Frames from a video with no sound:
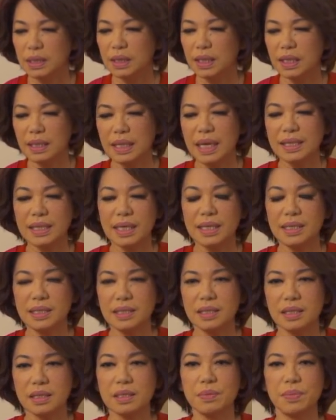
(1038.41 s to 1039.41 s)
给大家印
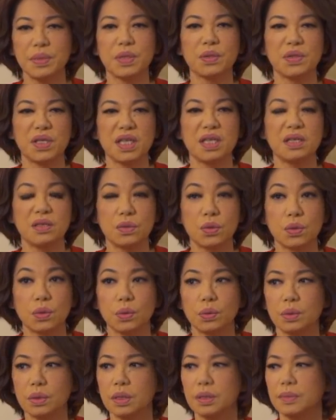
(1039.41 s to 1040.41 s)
象是比较轻
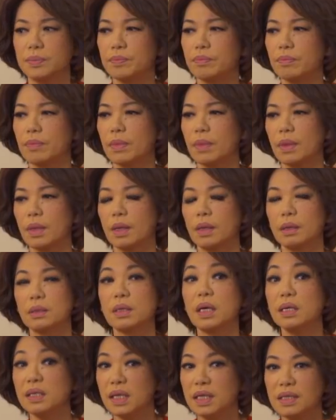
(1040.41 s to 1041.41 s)
松的，
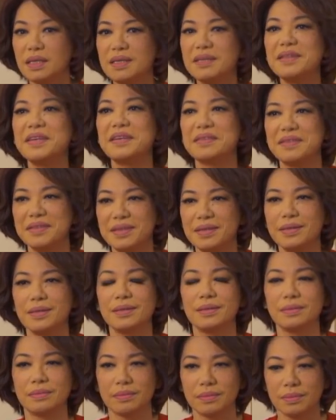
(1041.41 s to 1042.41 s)
当然你得是一个
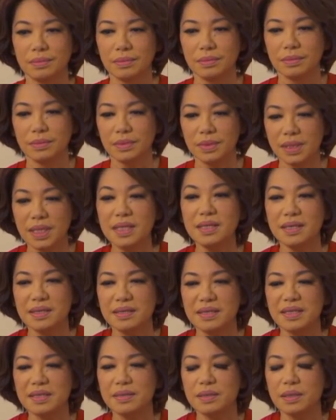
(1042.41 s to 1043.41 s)
真的
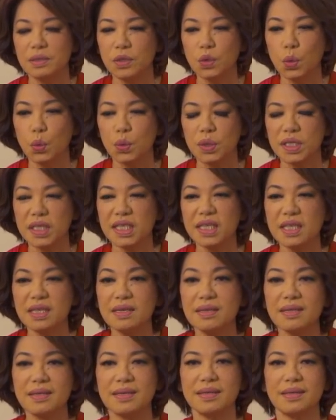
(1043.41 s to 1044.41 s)
有
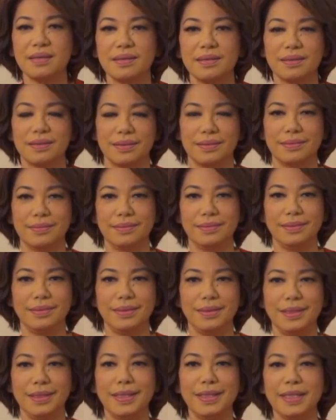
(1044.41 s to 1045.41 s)
信心的
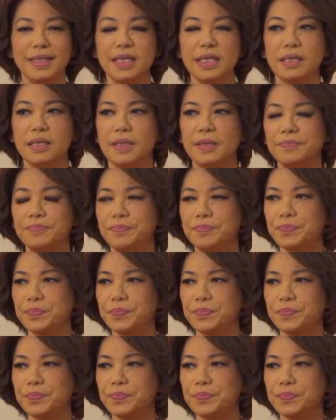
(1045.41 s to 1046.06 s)
一个艺人。